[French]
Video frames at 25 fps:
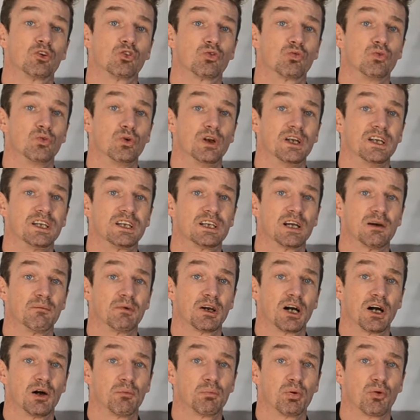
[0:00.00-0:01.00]
Mais je voulais une
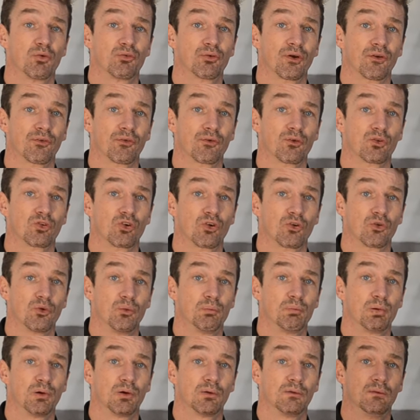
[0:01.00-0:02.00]
caméra pour faire ce genre de
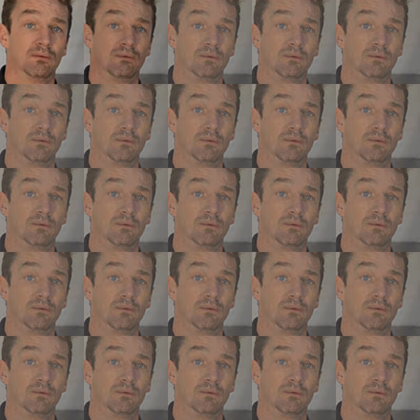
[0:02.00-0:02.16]
plan.